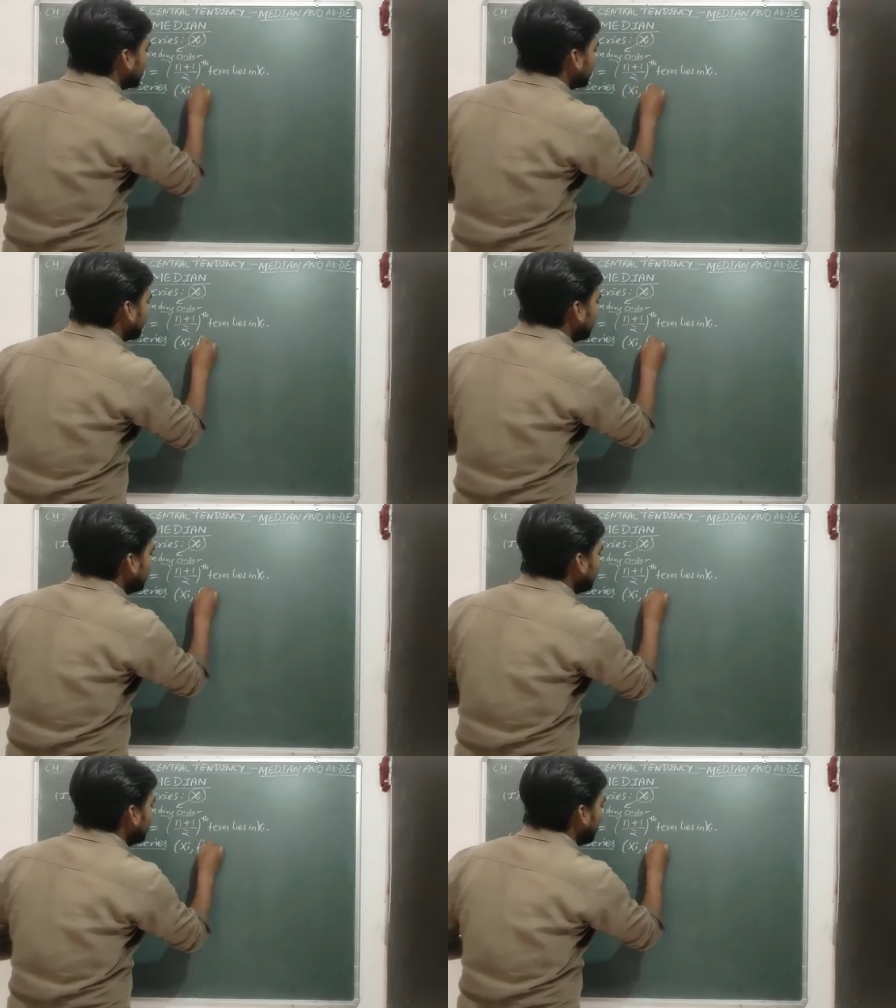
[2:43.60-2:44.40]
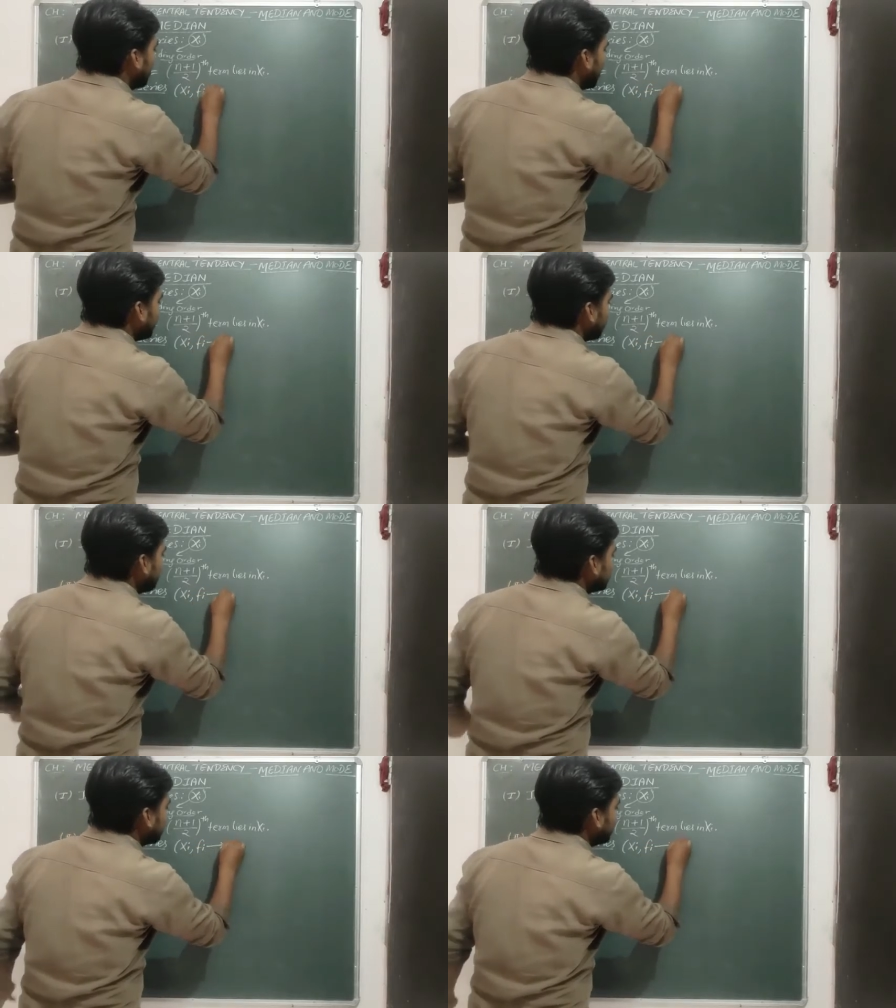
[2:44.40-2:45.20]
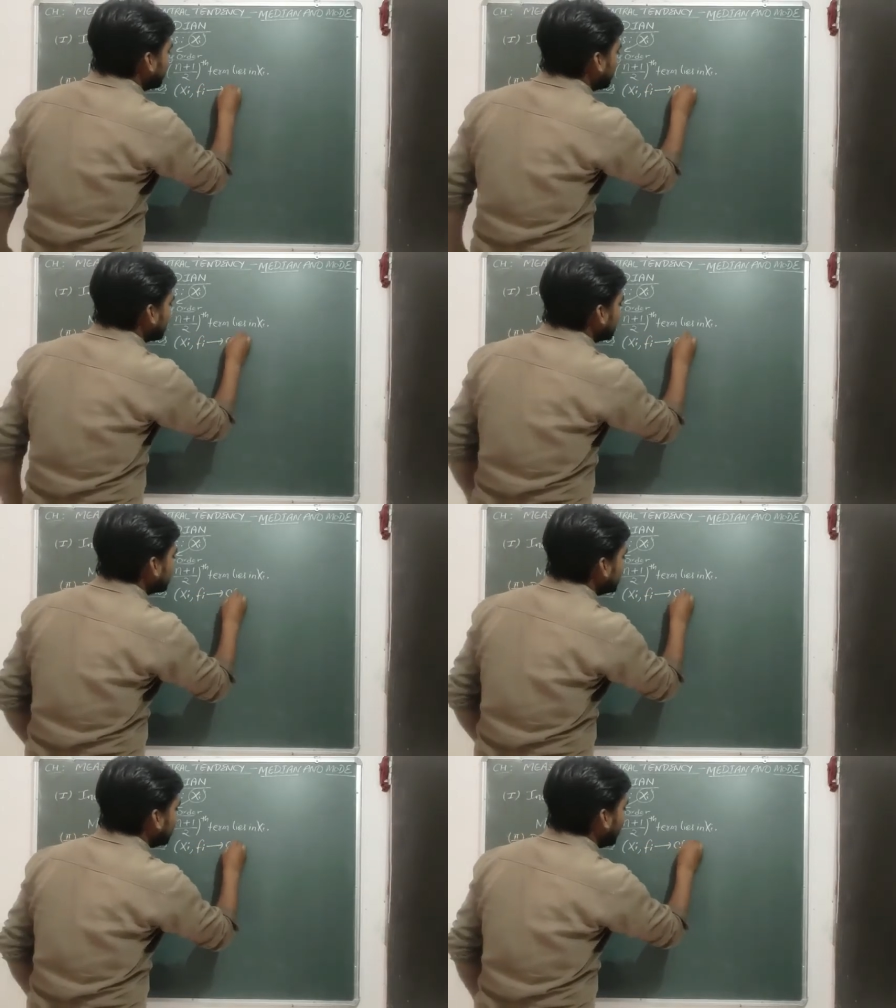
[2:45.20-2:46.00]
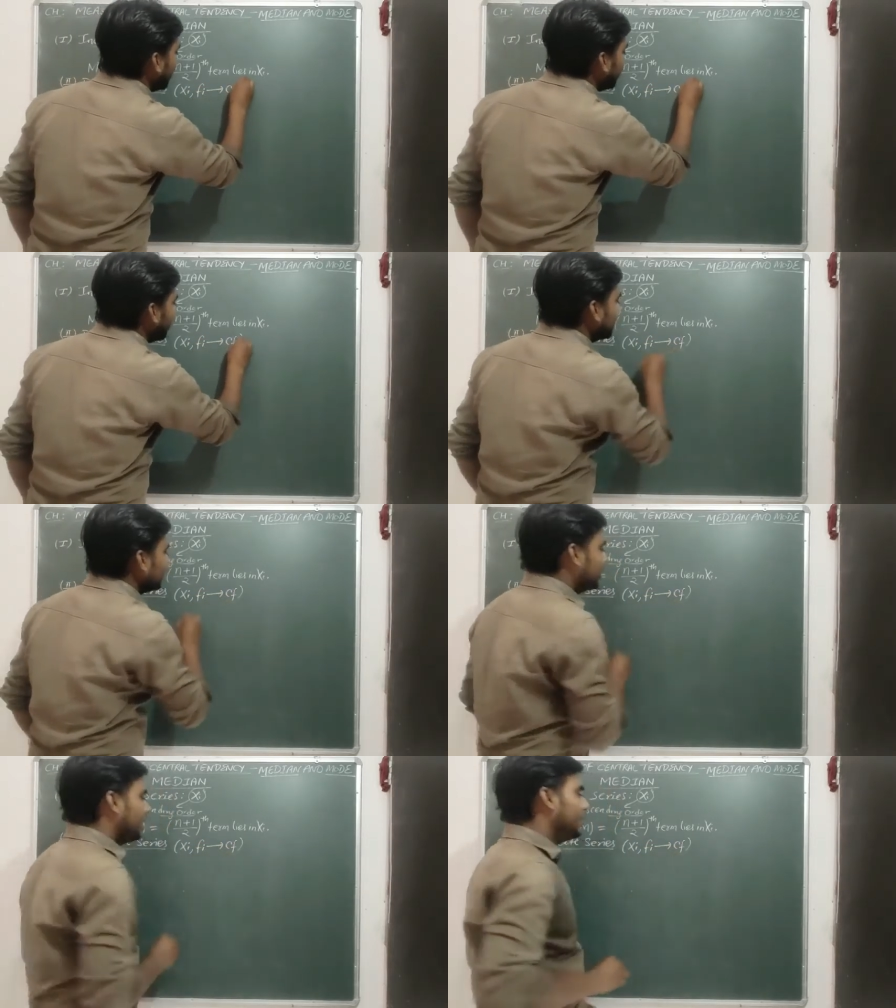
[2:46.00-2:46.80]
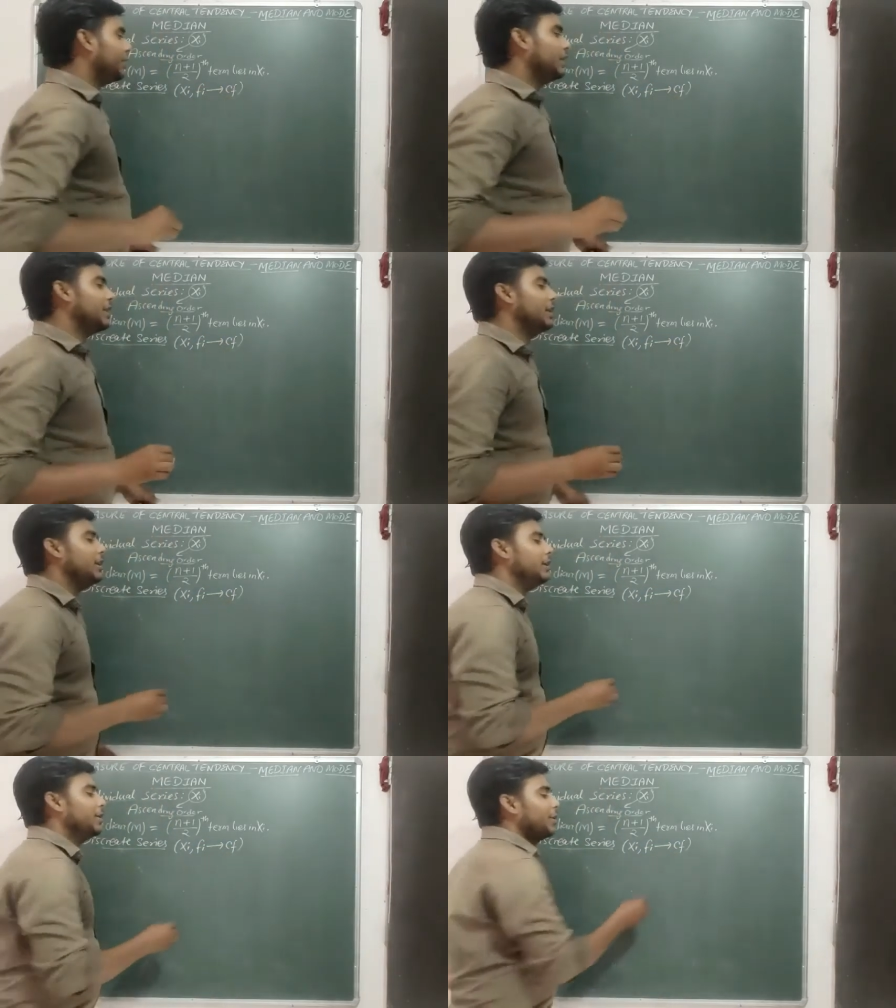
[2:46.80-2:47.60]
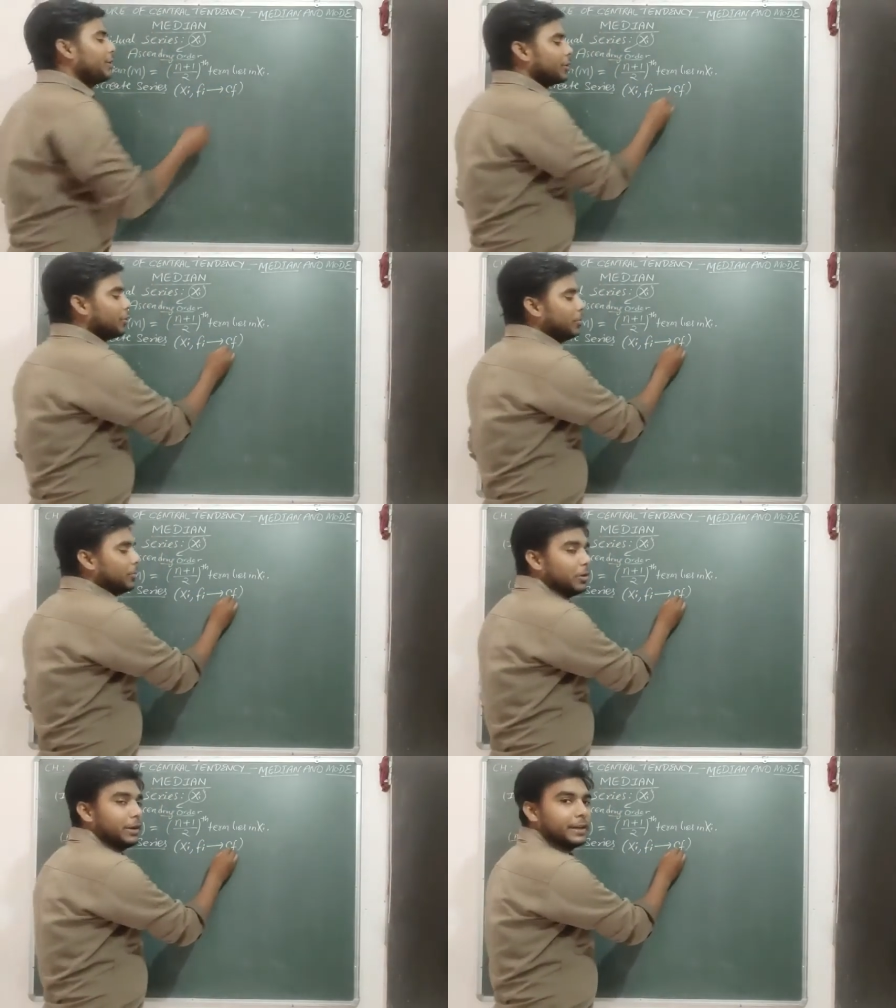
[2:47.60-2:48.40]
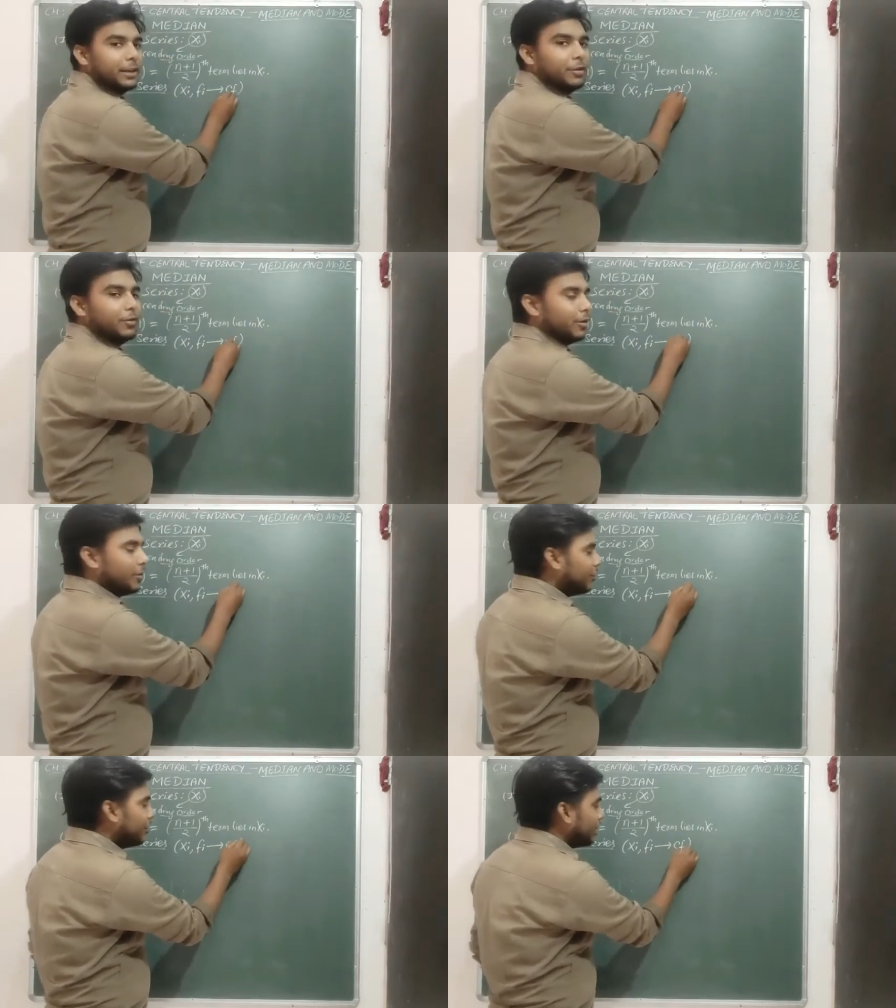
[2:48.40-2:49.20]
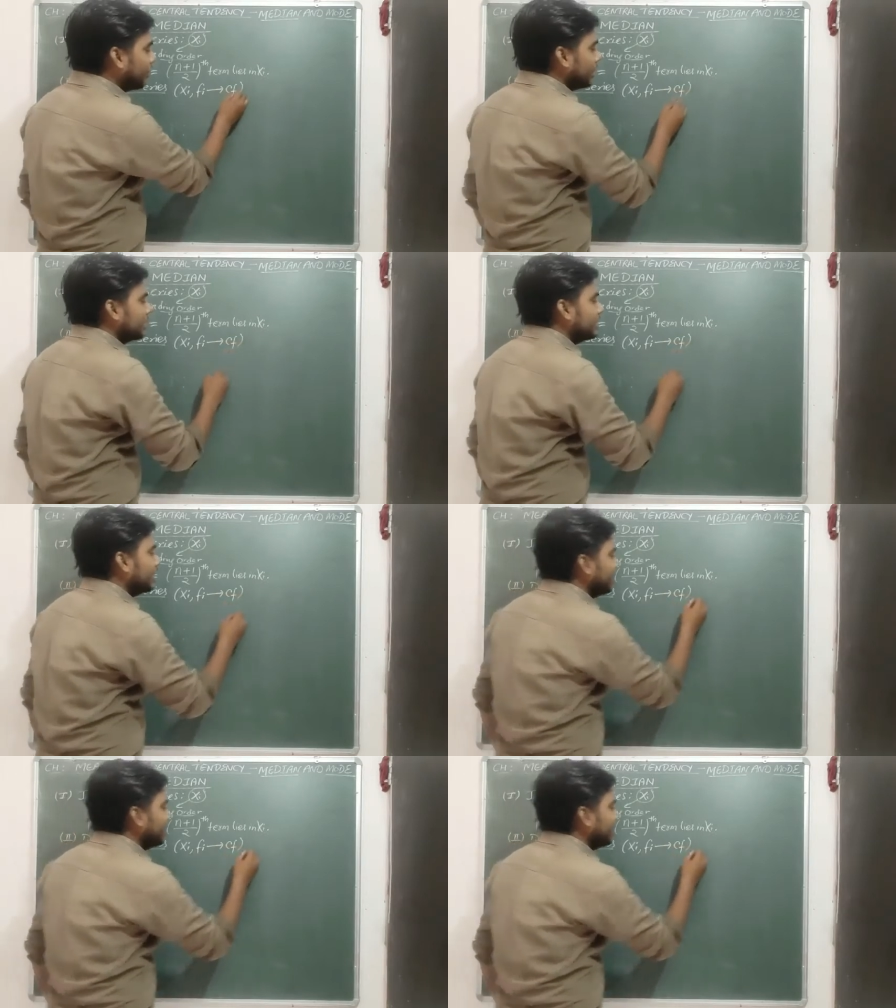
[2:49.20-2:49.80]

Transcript: एफ आई एफ आई से हम निकालते हैं सी एफ सी एफ यानी कि क्यूमुलेटिव फ्रीक्वेंसी